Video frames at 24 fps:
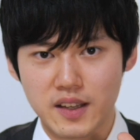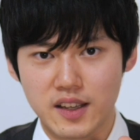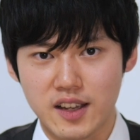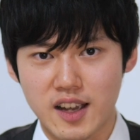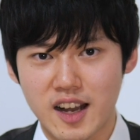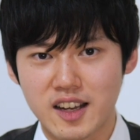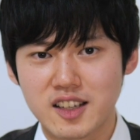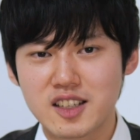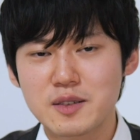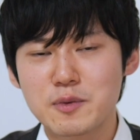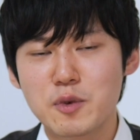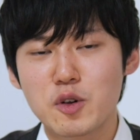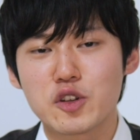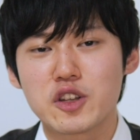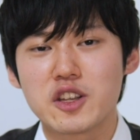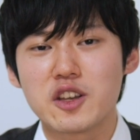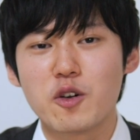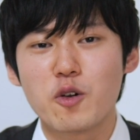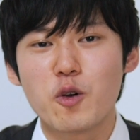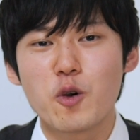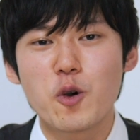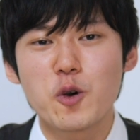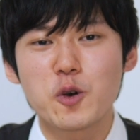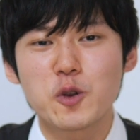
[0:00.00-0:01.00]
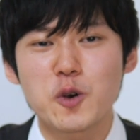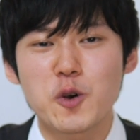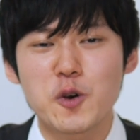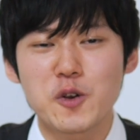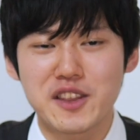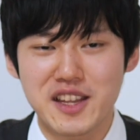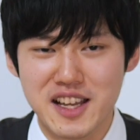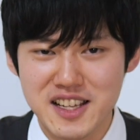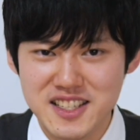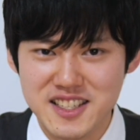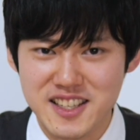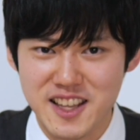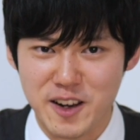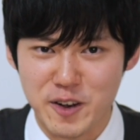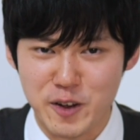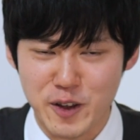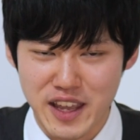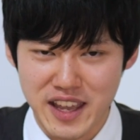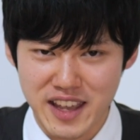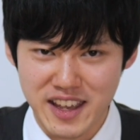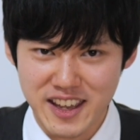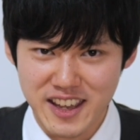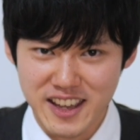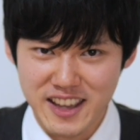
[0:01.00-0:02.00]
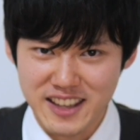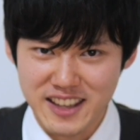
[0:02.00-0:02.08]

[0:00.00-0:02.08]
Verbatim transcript: 学問に王道なしなので